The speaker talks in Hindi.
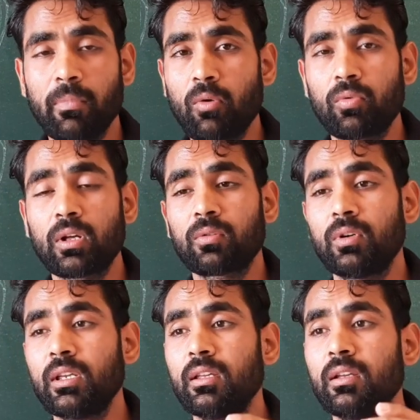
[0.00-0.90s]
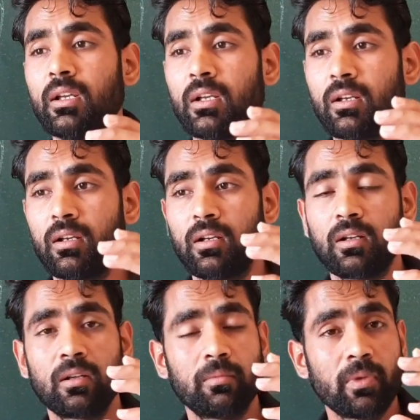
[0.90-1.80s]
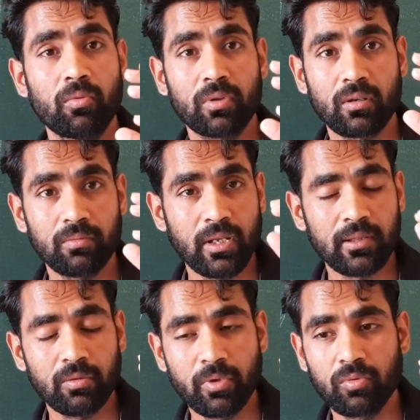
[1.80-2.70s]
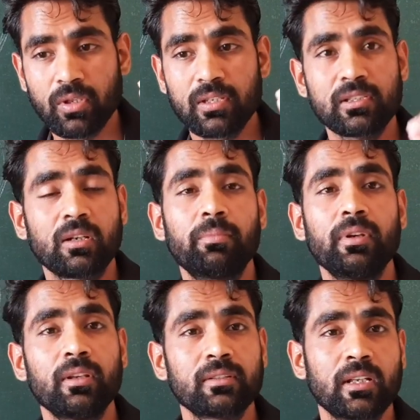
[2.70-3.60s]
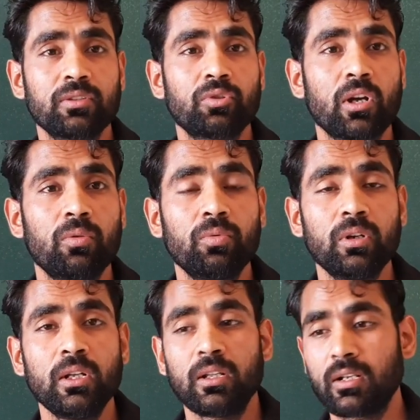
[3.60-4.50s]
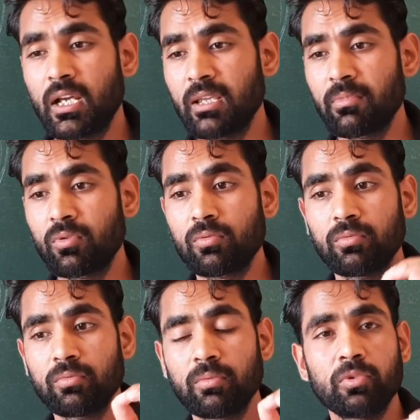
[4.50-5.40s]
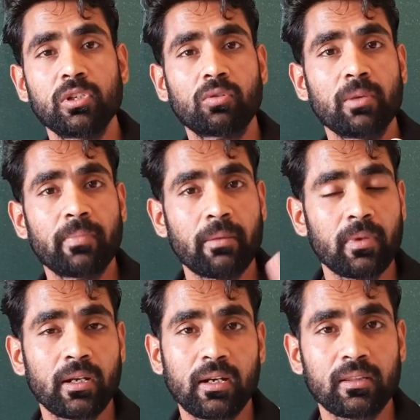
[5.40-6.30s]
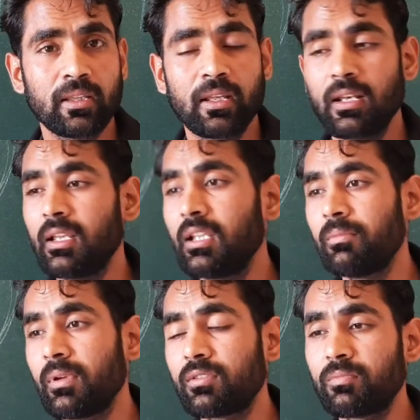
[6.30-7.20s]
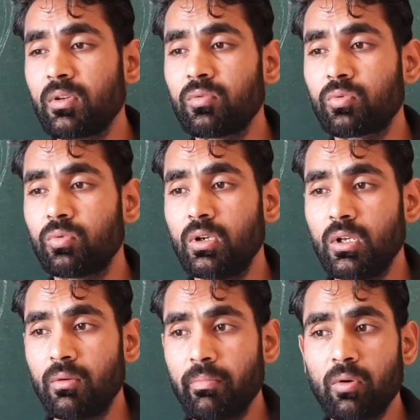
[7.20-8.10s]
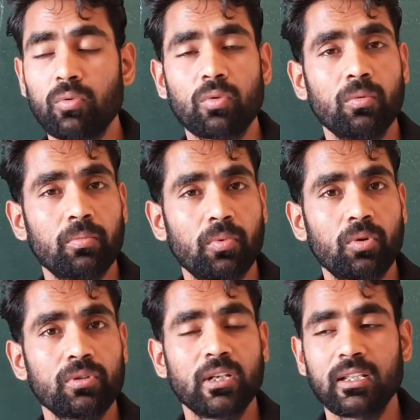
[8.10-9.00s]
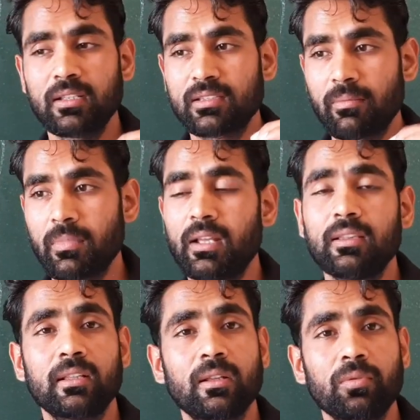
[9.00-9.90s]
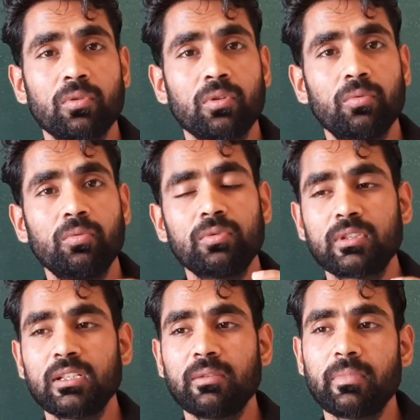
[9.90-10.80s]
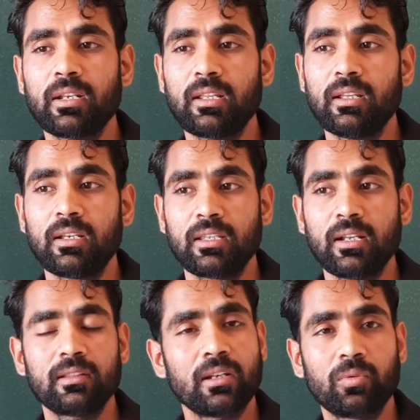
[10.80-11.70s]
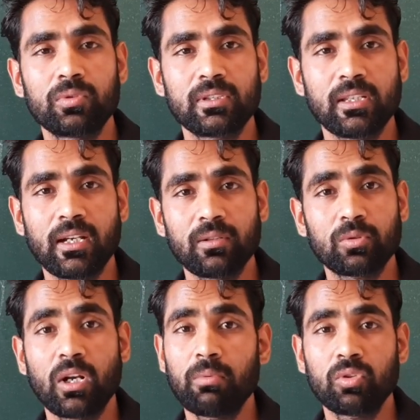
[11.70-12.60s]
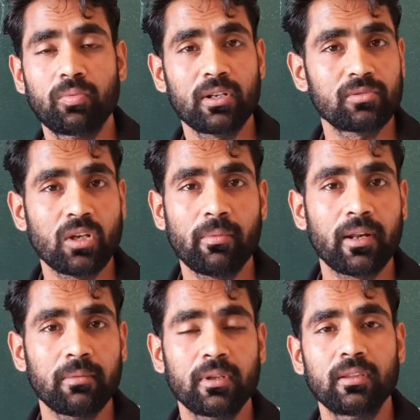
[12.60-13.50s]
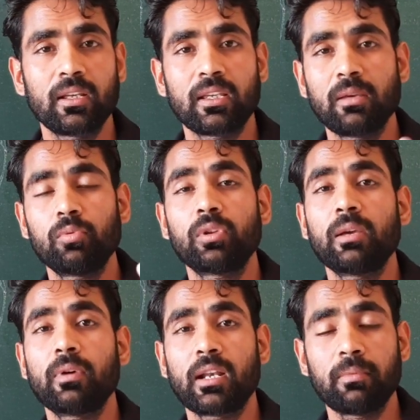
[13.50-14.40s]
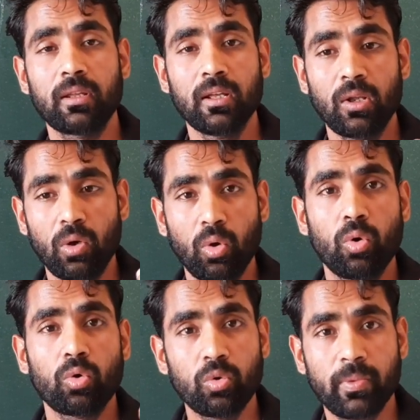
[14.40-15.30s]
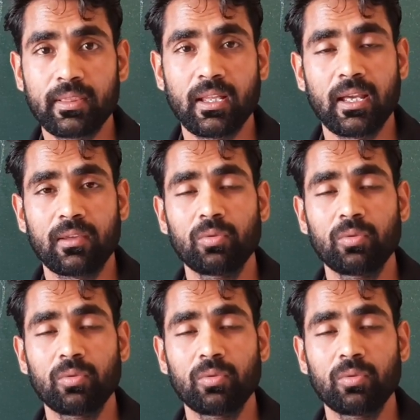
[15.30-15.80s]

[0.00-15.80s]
मैं उनका कोई आ, मैं उनका ना तो मैं उनकी किसी कंपनी के साथ जुड़ा हूँ ना ही मैं वो मुझे कोई पेमेंट करते हैं लेकिन बस मैं उन मैं उनको बहुत ज़्यादा सम्मान देता हूँ क्योंकि उनसे जब मैंने यार इतना कुछ सीखा तो थोड़ा बहुत फ़र्ज़ तो हमारा ही बनता है कि हम उनके बारे में लोगों को बताएं